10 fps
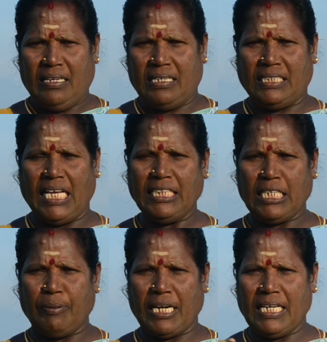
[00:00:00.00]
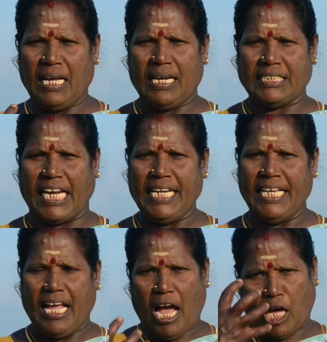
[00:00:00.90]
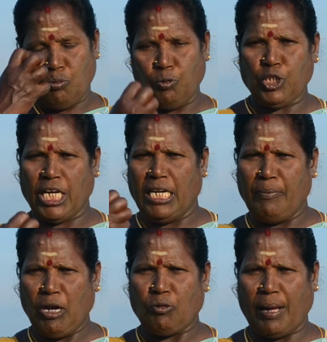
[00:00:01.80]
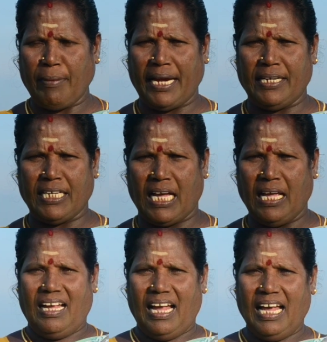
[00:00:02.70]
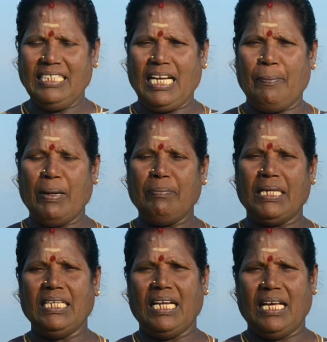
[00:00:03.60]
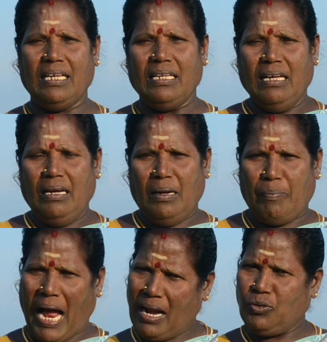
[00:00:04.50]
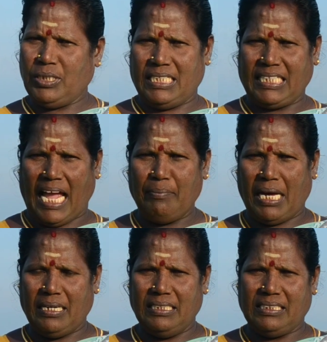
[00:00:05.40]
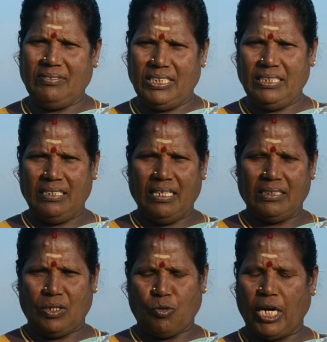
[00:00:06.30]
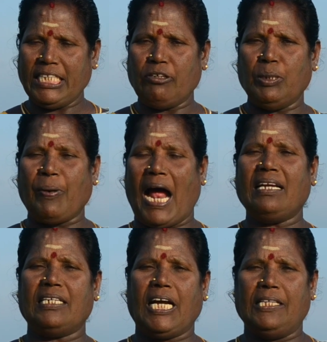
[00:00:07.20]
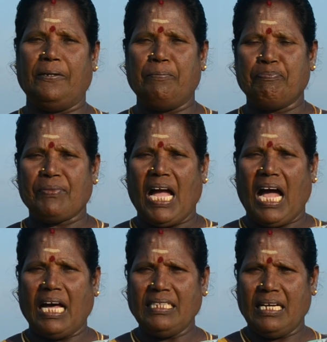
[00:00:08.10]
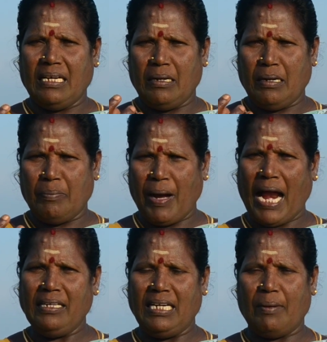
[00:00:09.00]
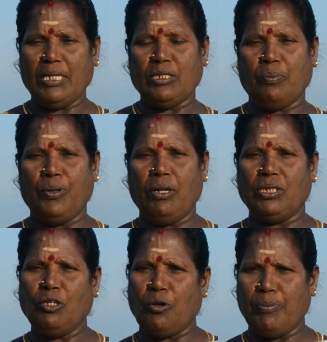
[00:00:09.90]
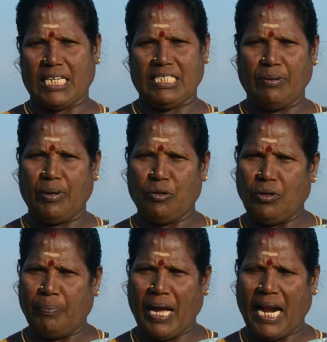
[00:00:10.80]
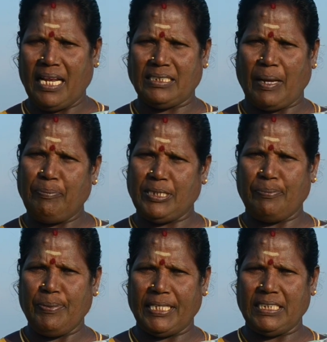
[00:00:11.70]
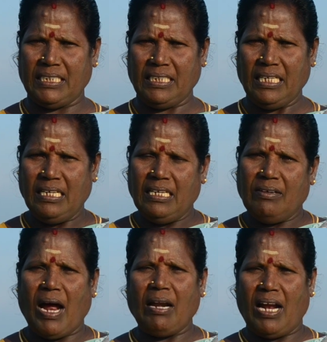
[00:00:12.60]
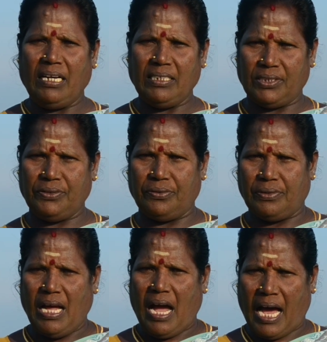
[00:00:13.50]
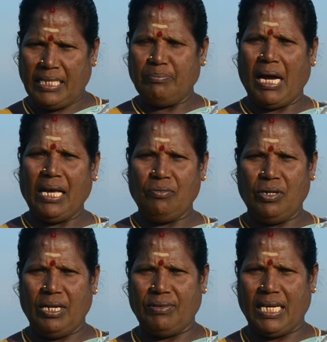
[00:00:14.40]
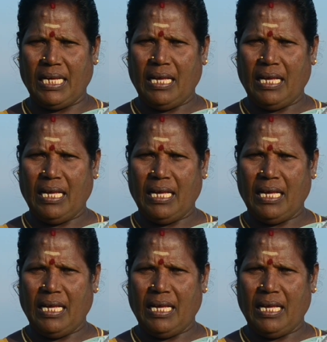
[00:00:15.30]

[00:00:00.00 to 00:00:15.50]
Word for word: சேர்ந்துருக்கு பாருங்க சளி அது முற்றிலுமே குணமாயிடுங்க அதுக்கப்புறம் பார்த்தீங்கன்னா பால் கொடுக்குற தாய்மார்களுக்கு வந்து அந்த குழந்தைக்கு வந்து பால் இருக்காது அந்த பால் இல்லாமல் அந்த பிள்ளை வந்து ரொம்ப கஷ்டப்படும் பாலை சப்பி சப்பி பார்த்துட்டு பால் பால்னு கத்தும் அது மாதிரி உள்ளவங்க